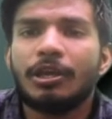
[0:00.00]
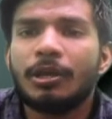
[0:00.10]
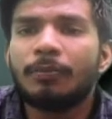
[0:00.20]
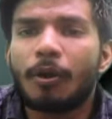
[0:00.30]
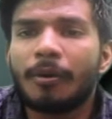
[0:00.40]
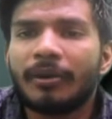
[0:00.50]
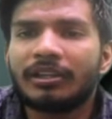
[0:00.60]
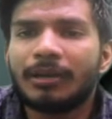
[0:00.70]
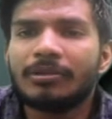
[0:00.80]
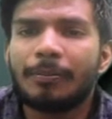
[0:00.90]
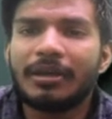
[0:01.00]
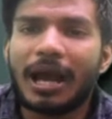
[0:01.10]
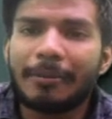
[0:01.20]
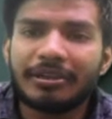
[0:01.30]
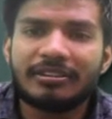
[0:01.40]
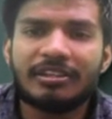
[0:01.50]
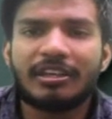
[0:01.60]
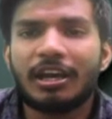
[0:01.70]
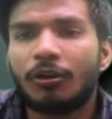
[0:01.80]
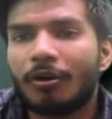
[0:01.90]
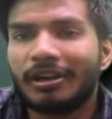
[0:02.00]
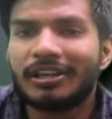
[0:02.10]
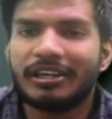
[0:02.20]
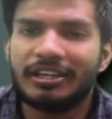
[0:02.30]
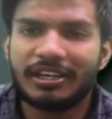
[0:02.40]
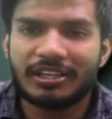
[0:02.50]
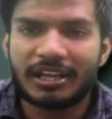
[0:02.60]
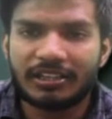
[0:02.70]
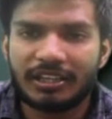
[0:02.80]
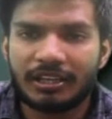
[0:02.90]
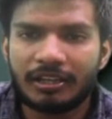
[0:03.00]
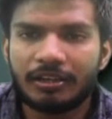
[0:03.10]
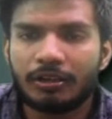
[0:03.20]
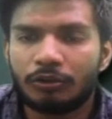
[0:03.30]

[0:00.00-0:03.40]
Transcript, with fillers: एम्प्लॉयमेंट मतलब जब भी आप किसी के यहाँ नौकरी करने के जाते हैं